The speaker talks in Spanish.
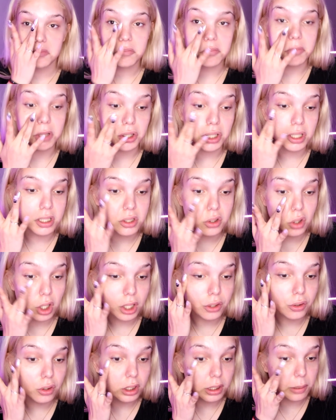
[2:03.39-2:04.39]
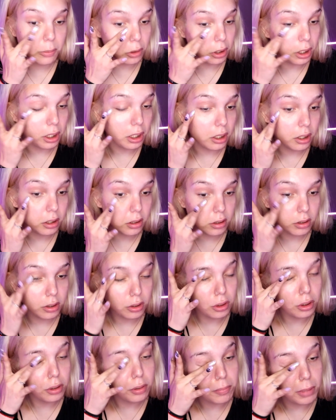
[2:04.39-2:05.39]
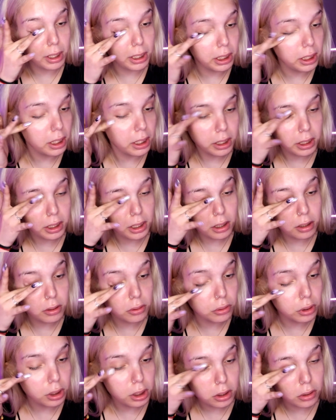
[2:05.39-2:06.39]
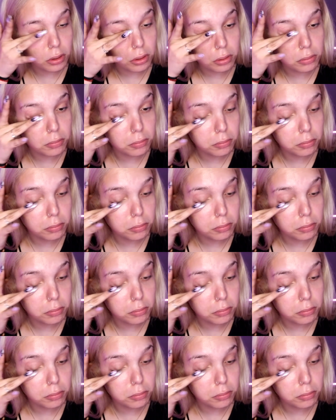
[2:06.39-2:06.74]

Me estoy haciendo la tonta porque yo maquillaje ya no tengo.